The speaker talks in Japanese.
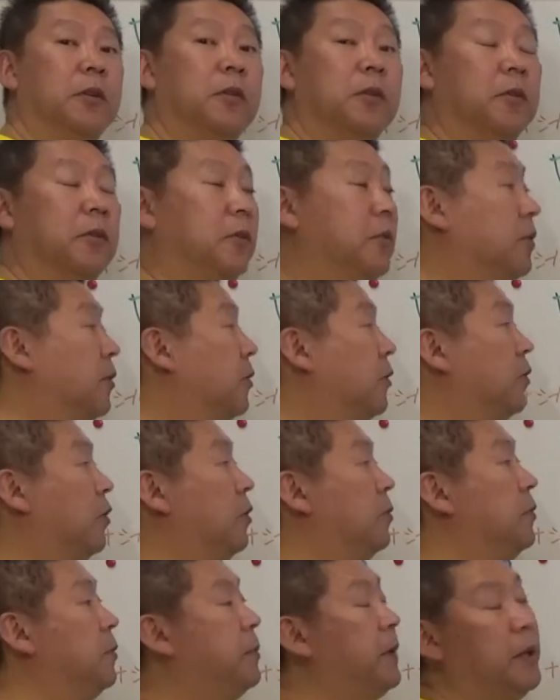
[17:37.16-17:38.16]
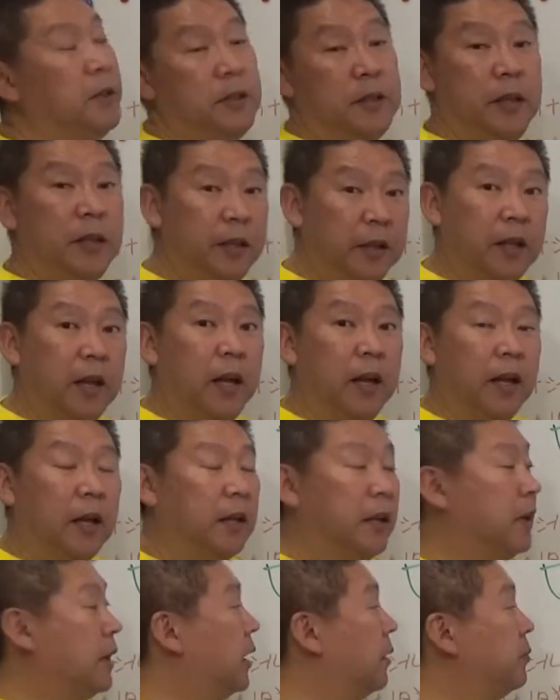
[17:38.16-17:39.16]
ホームページに行って、
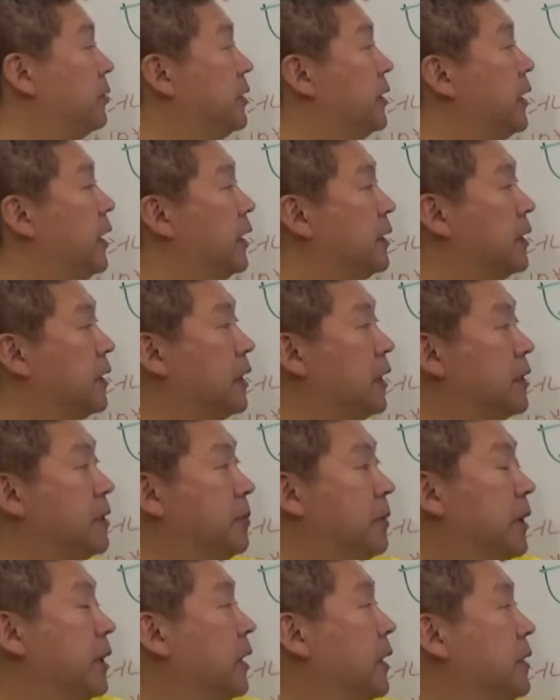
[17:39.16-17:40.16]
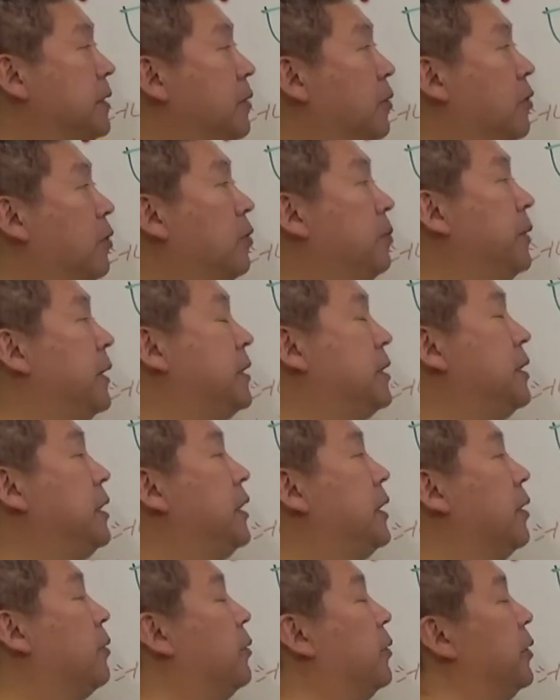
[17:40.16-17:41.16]
株式会社立花隆のホームページに
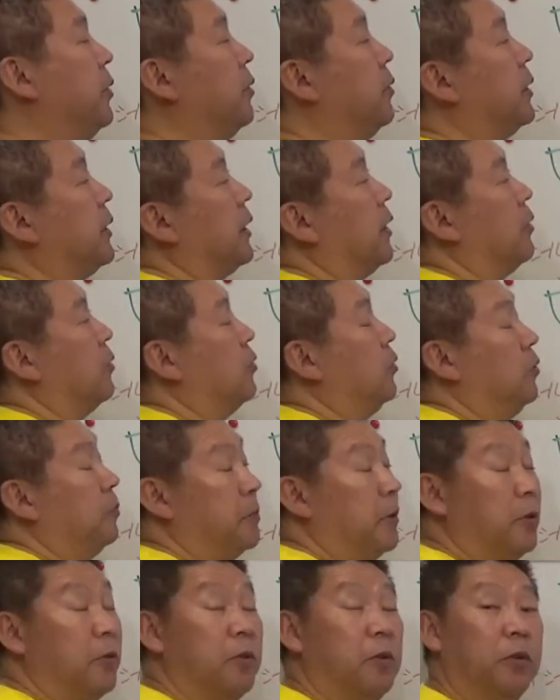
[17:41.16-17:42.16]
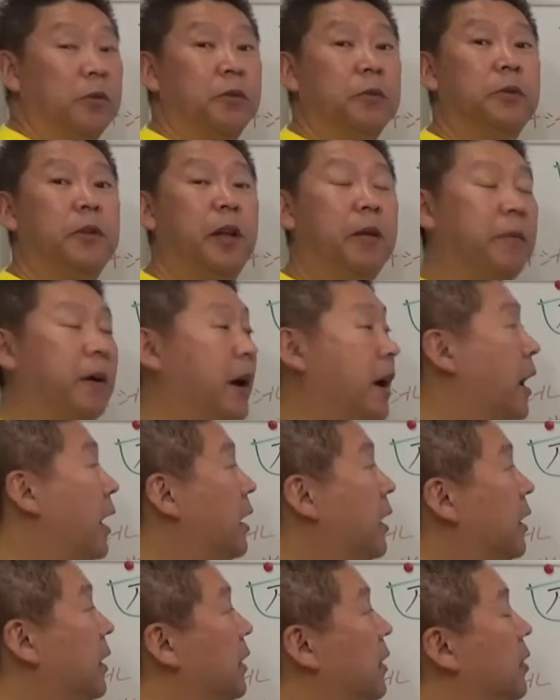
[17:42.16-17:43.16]
行ってこの4桁のクーポンコード打てば、
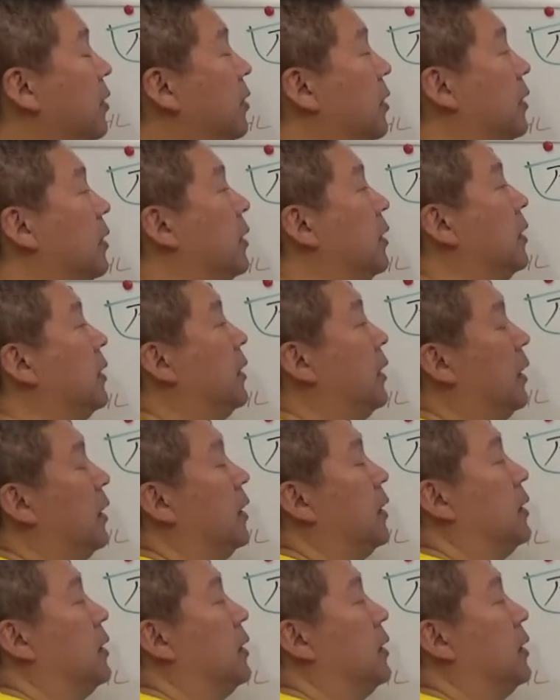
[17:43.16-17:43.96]
ね、